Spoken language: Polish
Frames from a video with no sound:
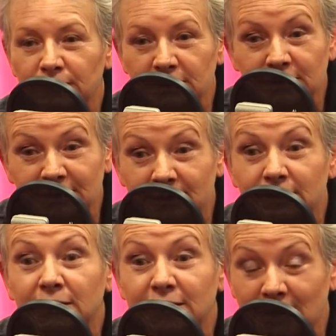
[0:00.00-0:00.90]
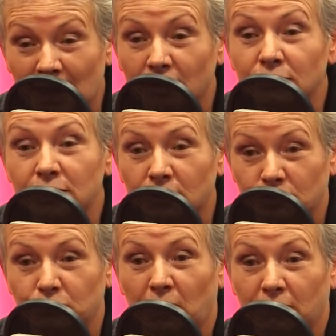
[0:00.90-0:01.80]
Z znając i
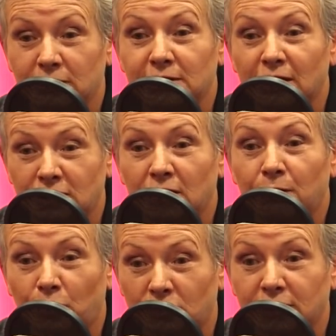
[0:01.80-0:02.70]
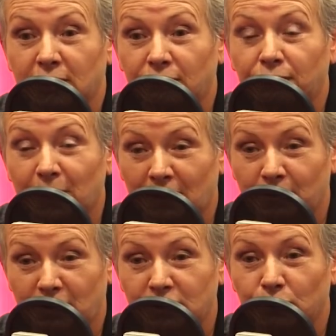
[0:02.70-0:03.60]
rozumiejąc znaczenie Polski w
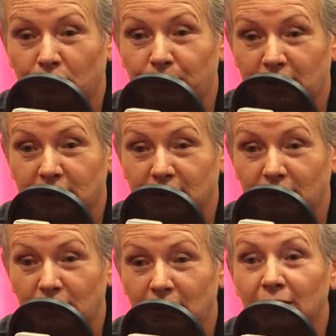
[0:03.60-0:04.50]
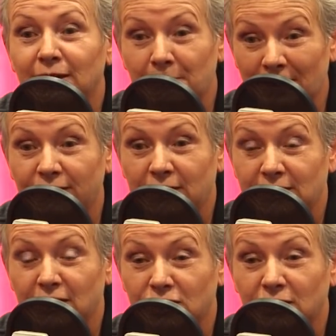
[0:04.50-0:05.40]
Parlamencie Europejskim, naprawdę
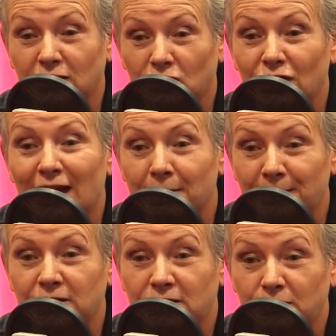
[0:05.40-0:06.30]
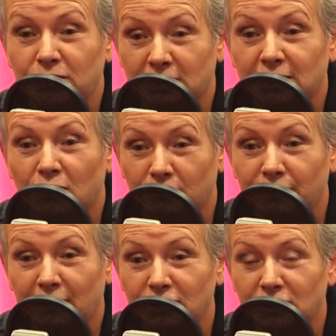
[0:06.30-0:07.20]
znaczenie tego, jak będziemy się
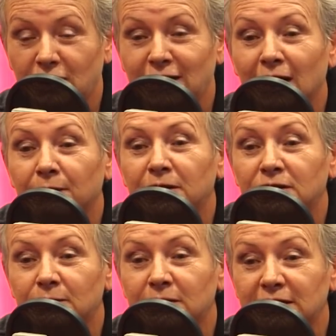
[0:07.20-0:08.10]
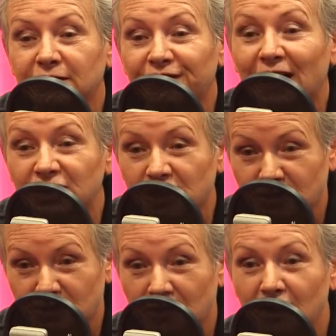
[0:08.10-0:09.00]
zachowywać i jak będziemy
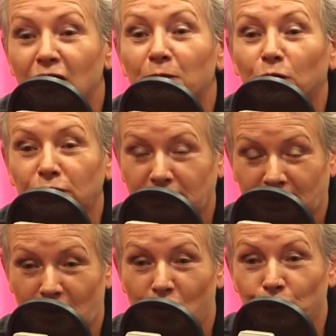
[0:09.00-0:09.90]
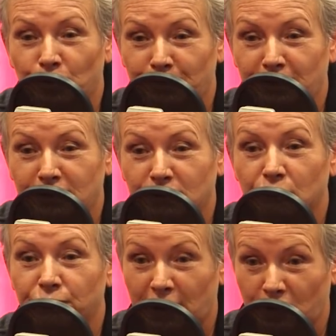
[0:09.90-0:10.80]
stwarzać politykę
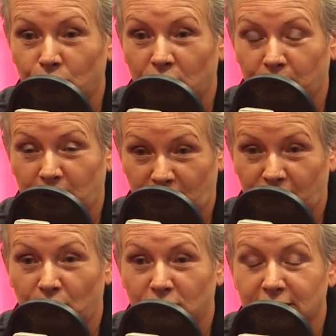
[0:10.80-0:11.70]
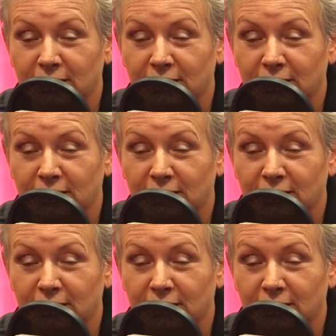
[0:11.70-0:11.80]
europejską w Europie i w Polsce.